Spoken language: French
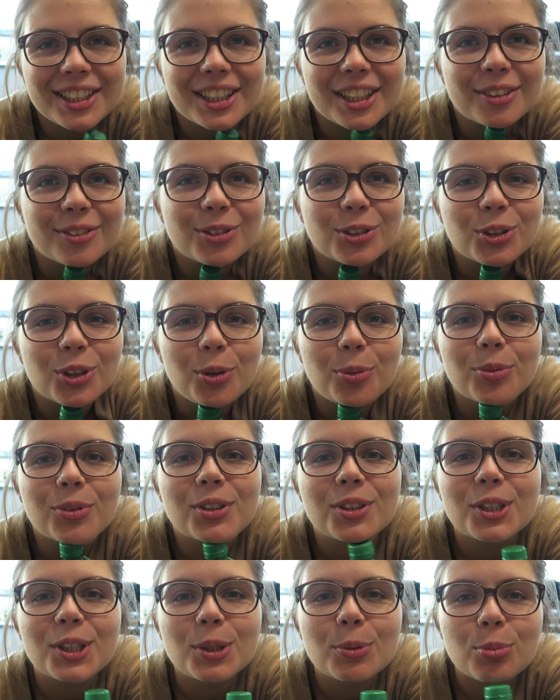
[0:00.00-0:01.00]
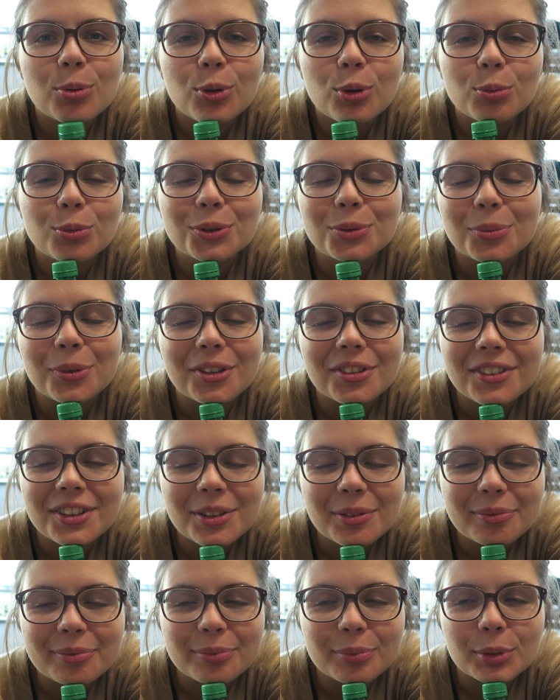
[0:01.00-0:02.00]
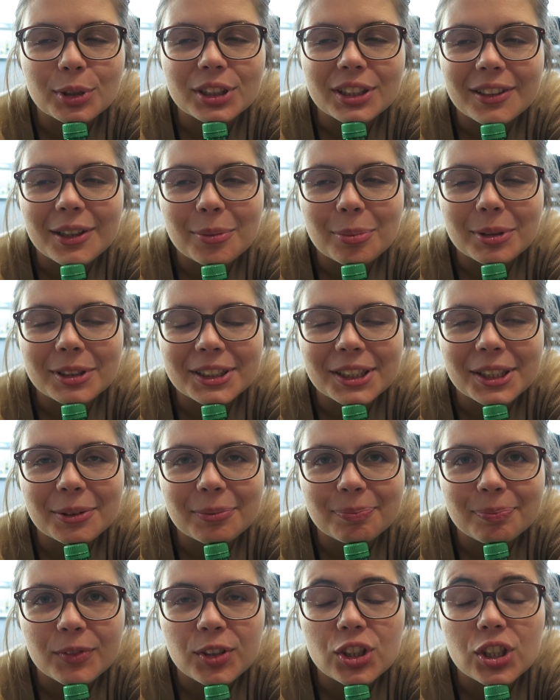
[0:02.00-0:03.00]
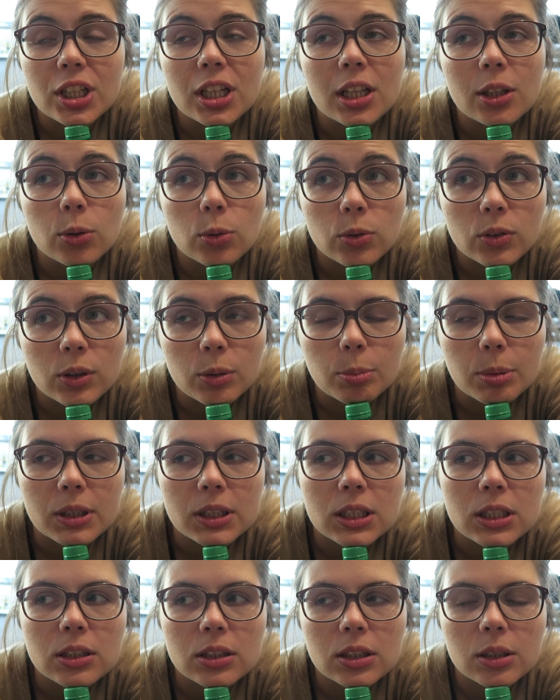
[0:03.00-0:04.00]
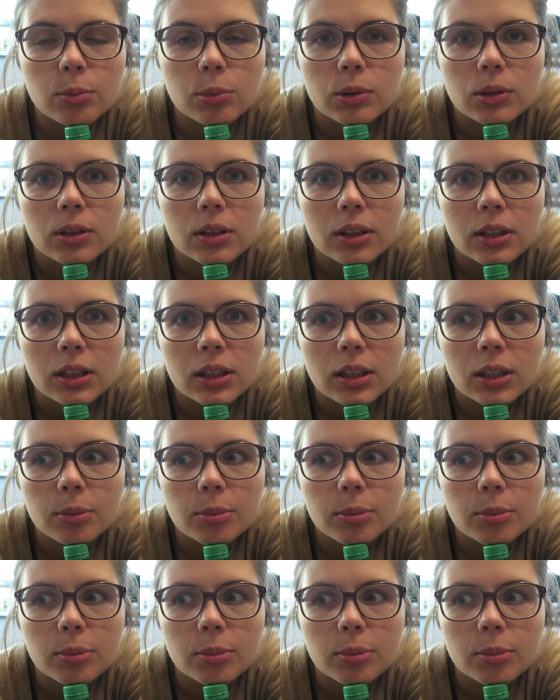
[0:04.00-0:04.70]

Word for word: J'avoue que je suis un petit peu au bout de ma vie, mais ça va passer. Déjà la nausée est passée, ce qui est très